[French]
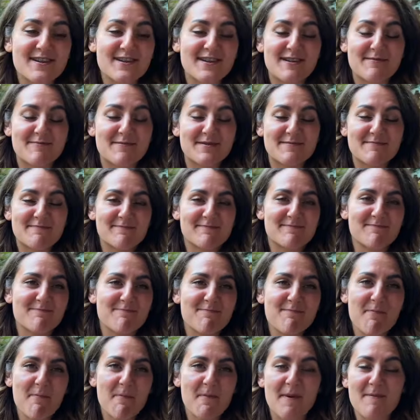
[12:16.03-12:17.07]
cramé.
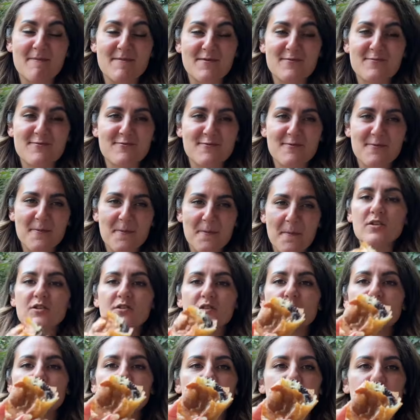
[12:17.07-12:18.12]
Je
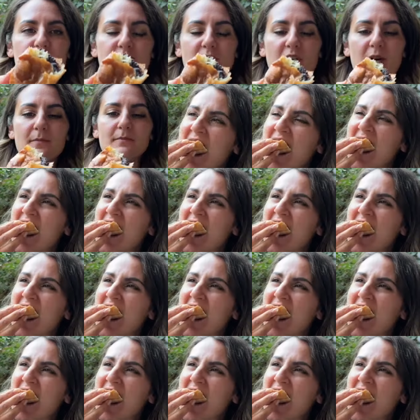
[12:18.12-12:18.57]
vais goûter celui-là.